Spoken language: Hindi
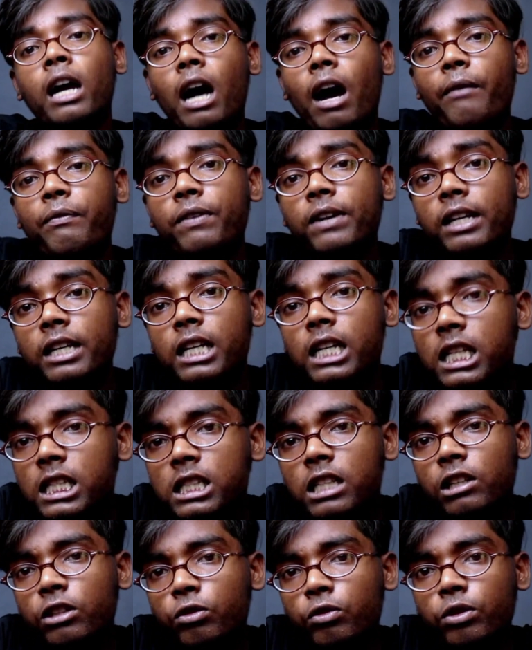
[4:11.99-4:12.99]
काफी
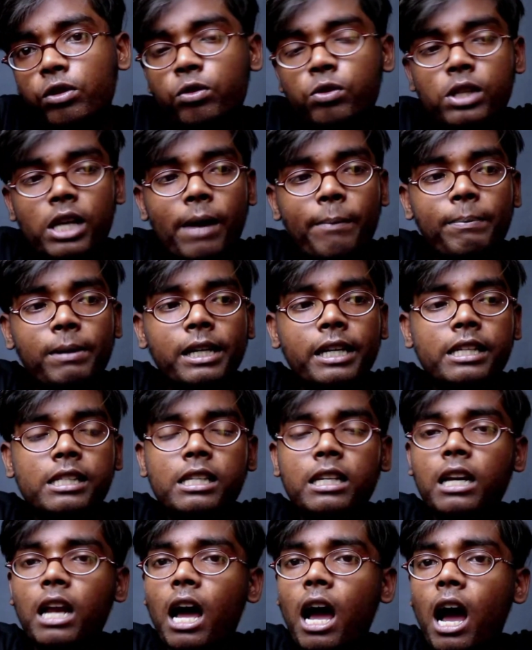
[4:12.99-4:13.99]
इजी टू यूज है
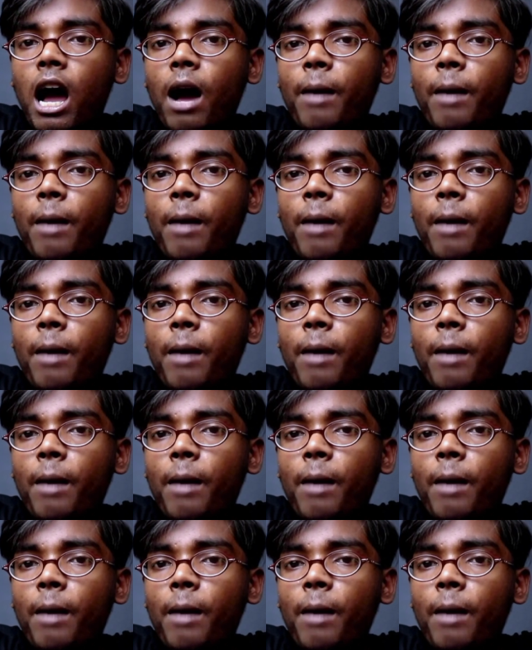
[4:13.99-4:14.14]
एप्लीकेशन